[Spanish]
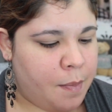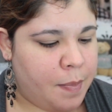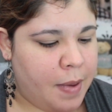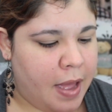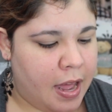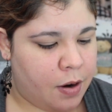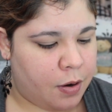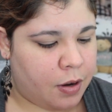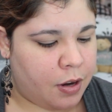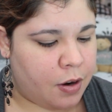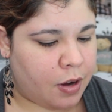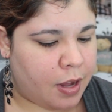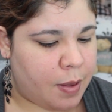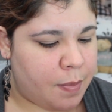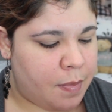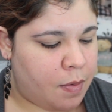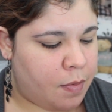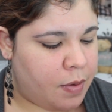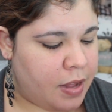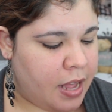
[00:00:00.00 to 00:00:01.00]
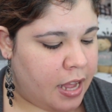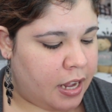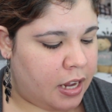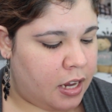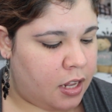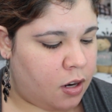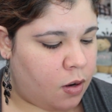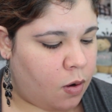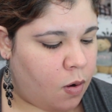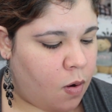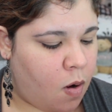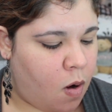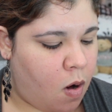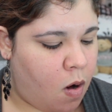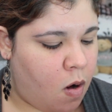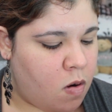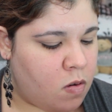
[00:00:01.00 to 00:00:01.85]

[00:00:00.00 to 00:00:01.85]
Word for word: pero creo que me voy a ir con